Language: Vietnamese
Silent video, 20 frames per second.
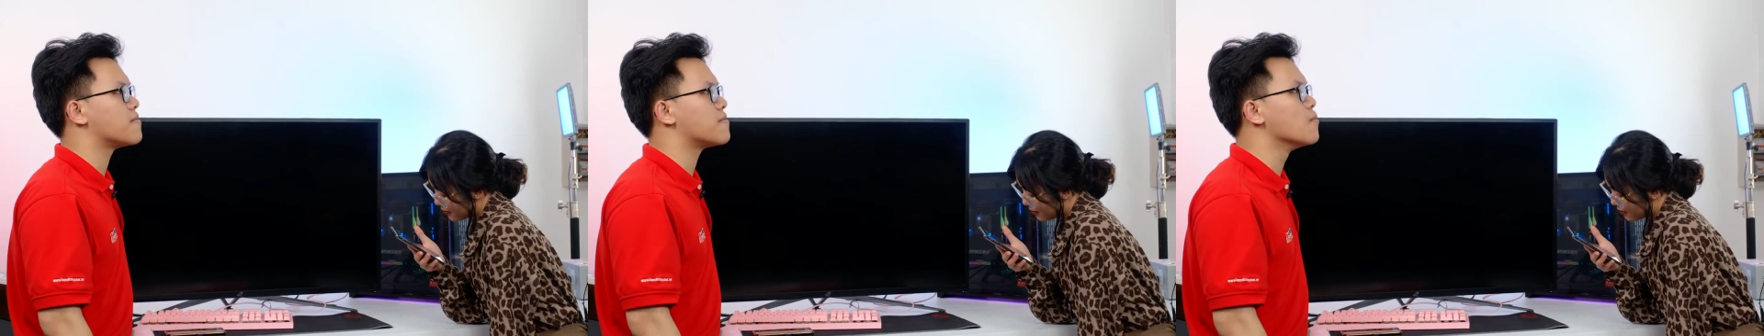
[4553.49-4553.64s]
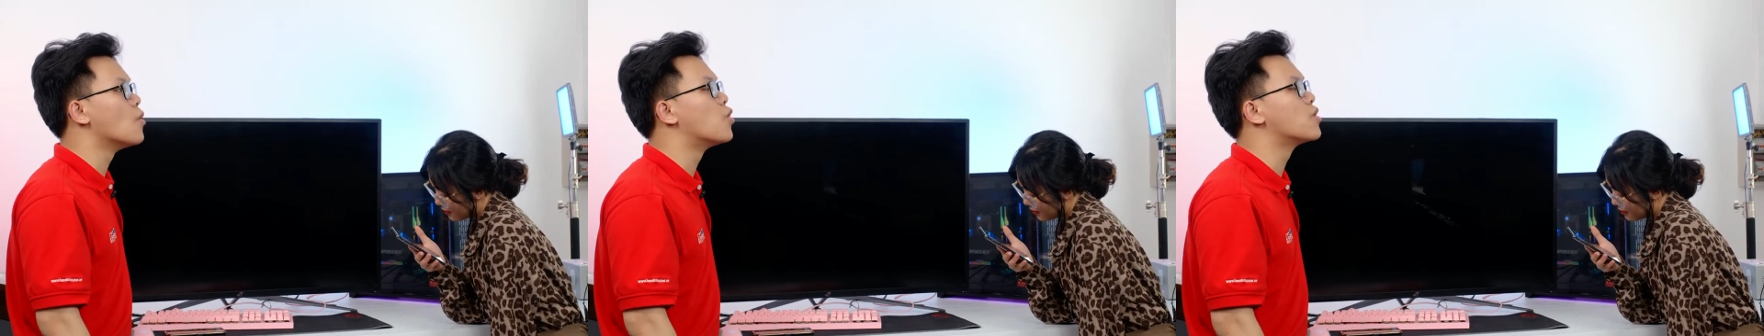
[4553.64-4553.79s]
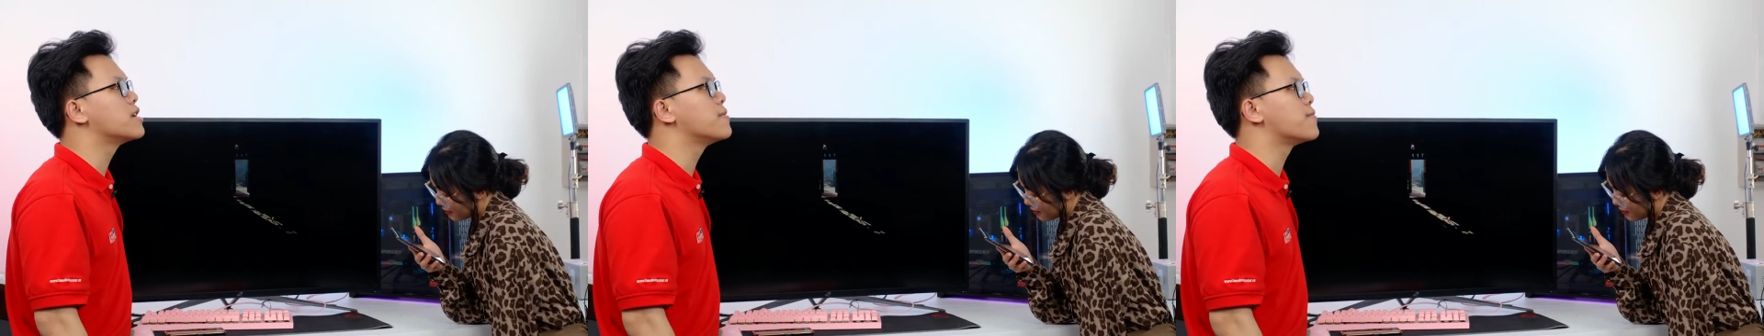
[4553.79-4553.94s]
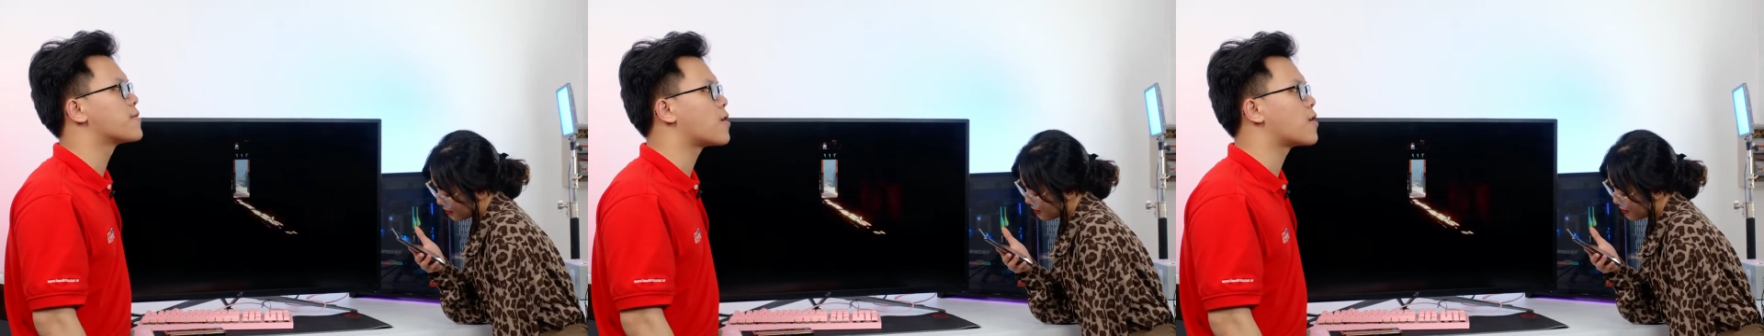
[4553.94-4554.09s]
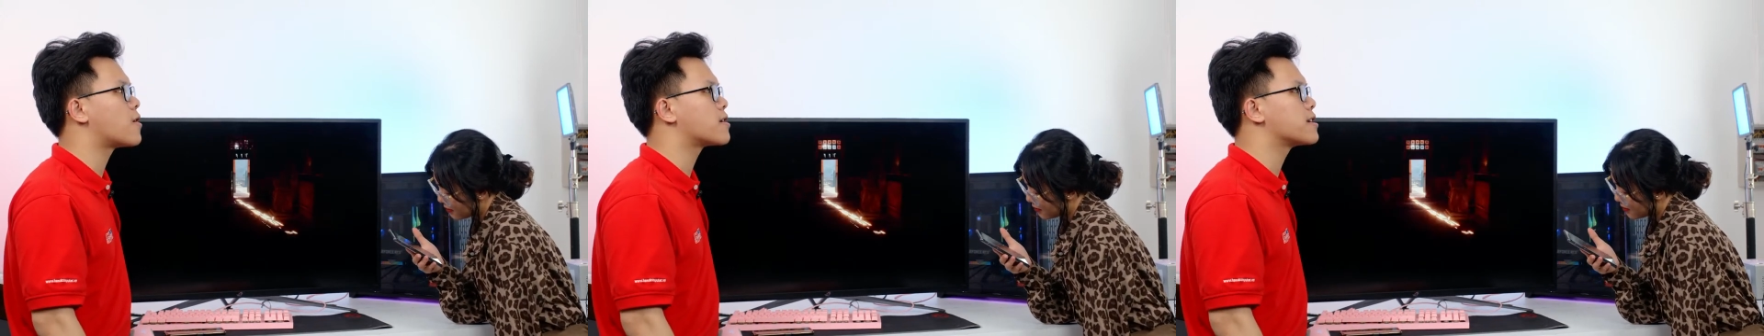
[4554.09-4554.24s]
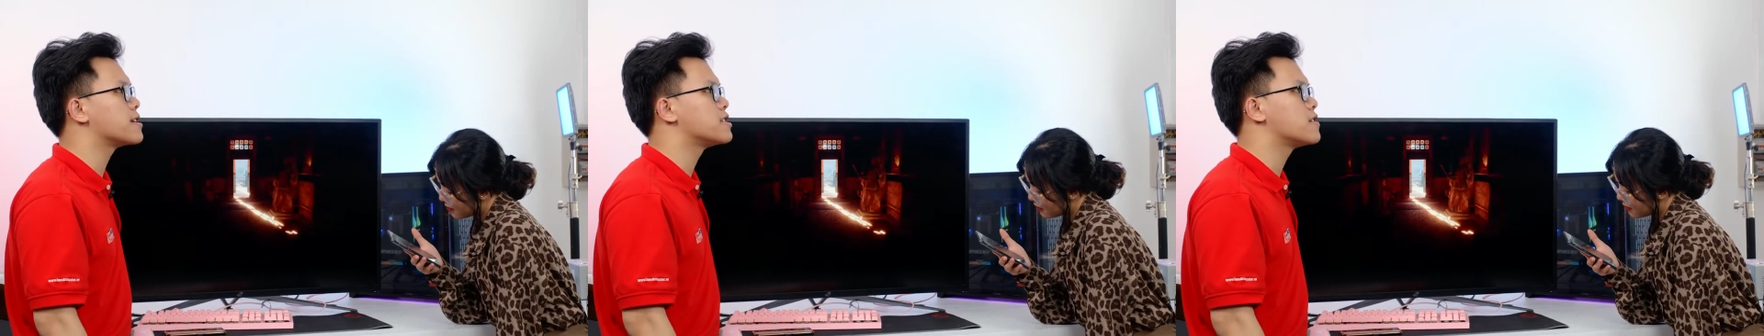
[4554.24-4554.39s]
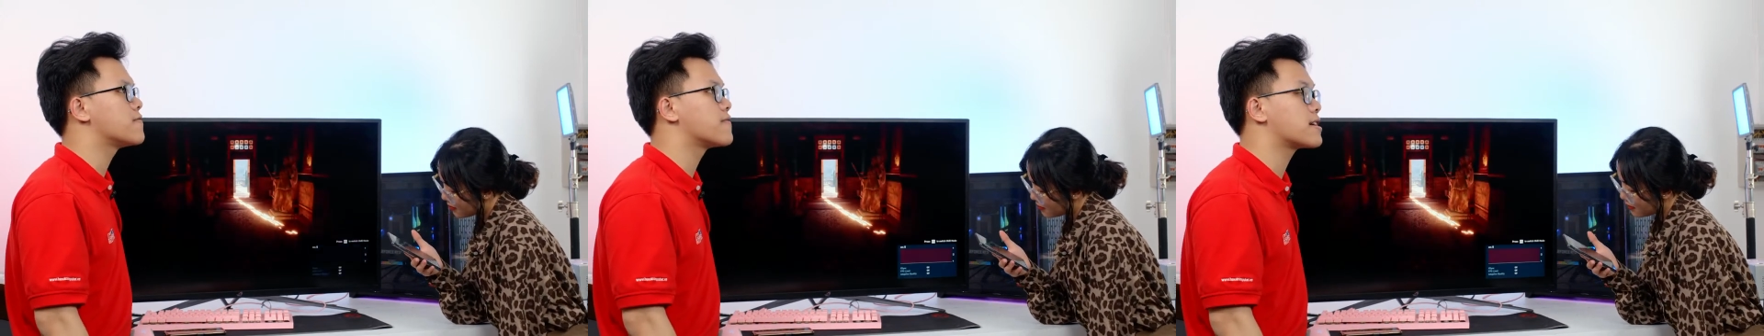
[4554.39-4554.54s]
bốn nghìn một con
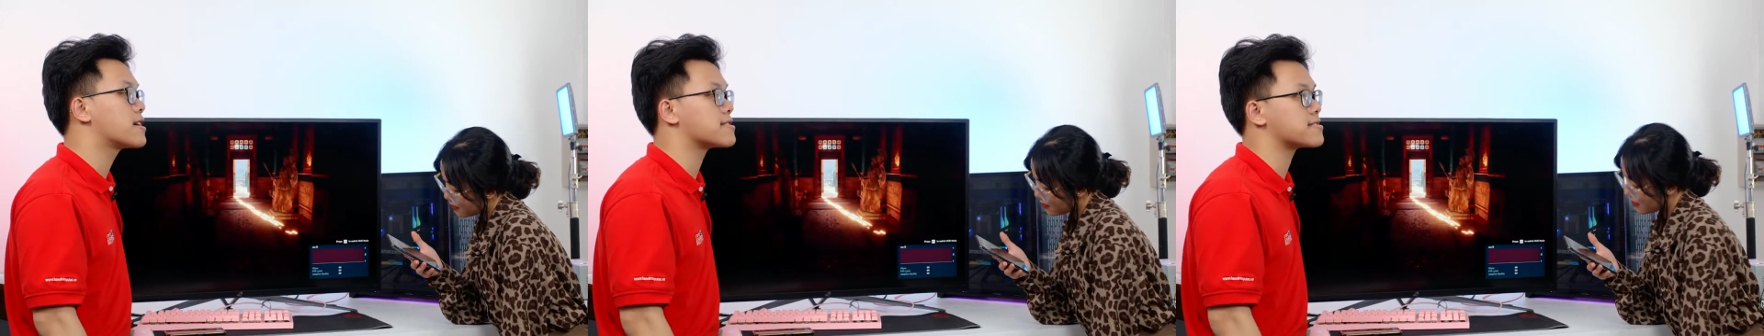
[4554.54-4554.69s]
nhân với cả